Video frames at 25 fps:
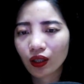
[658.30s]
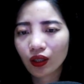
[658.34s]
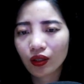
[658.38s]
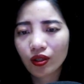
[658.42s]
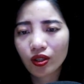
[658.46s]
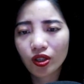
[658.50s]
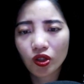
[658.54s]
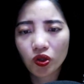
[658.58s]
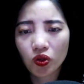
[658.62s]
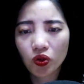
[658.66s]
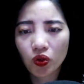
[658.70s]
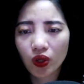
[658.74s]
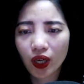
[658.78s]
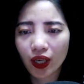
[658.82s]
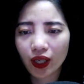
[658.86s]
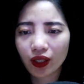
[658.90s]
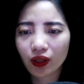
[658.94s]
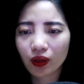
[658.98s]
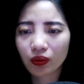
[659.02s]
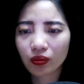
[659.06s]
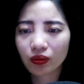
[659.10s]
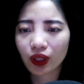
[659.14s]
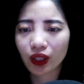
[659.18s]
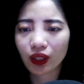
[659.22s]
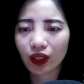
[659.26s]
Nhưng cô lại
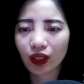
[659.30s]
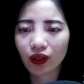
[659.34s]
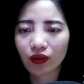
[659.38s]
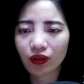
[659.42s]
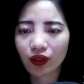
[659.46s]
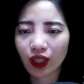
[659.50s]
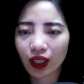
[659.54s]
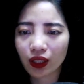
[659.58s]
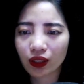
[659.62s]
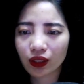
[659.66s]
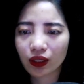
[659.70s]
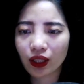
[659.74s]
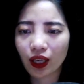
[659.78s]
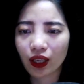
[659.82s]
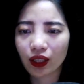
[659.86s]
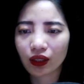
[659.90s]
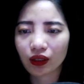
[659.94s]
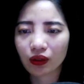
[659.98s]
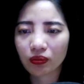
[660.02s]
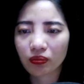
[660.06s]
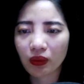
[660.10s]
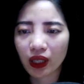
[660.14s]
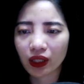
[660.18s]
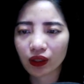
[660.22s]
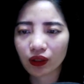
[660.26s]
không thể nào ngăn cản
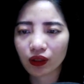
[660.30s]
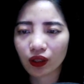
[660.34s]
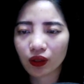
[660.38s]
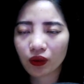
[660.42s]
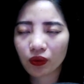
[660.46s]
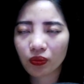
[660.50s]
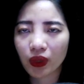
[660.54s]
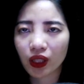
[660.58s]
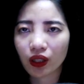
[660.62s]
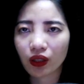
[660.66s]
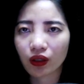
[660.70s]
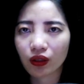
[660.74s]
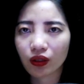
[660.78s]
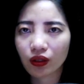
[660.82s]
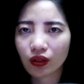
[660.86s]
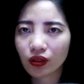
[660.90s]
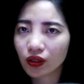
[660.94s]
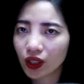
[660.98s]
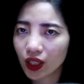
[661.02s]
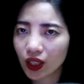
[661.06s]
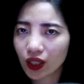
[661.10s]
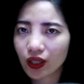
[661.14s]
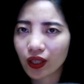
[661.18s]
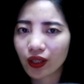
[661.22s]
được bản thân mình nghĩ